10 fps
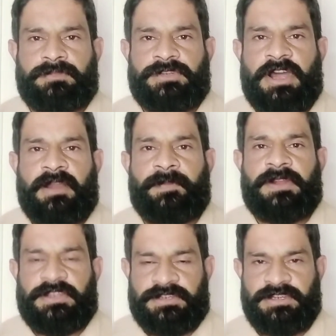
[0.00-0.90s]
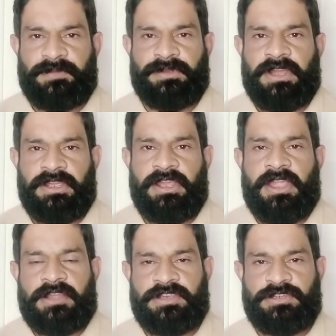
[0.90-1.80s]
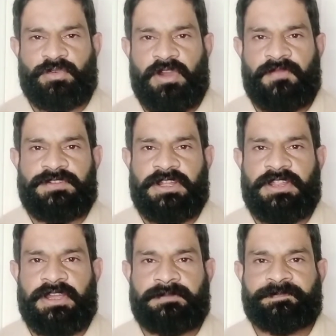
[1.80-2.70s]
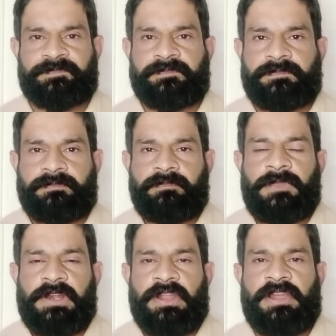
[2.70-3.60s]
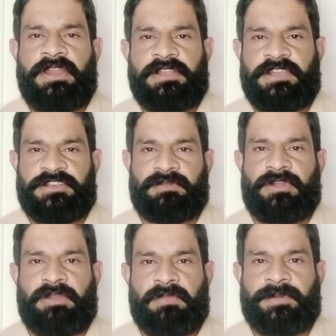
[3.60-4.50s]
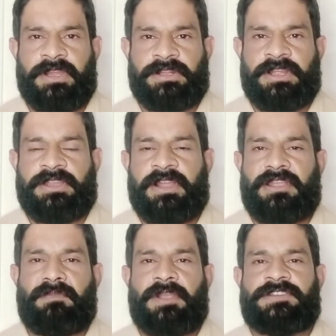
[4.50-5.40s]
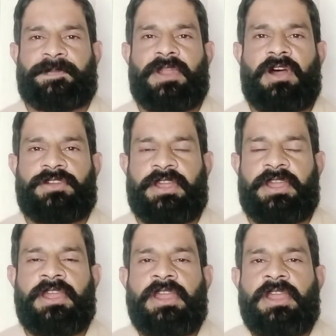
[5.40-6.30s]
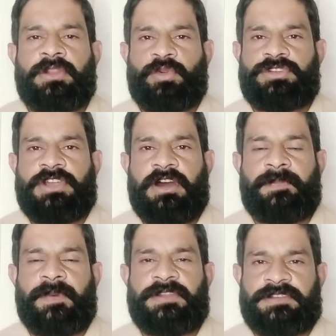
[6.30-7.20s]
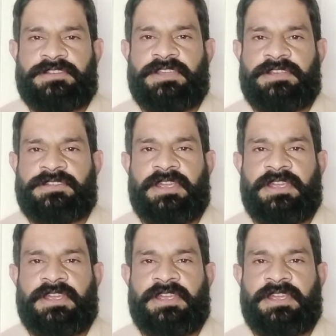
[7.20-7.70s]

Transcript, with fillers: चार पांच एक्सरसाइज बताई हैं एक्सरसाइज तो काफ़ी ज़्यादा हैं लेकिन एक सेशन में नहीं मैं बताता ताकि मिक्सअप ना हो जाए तो ये चार पांच एक्सरसाइज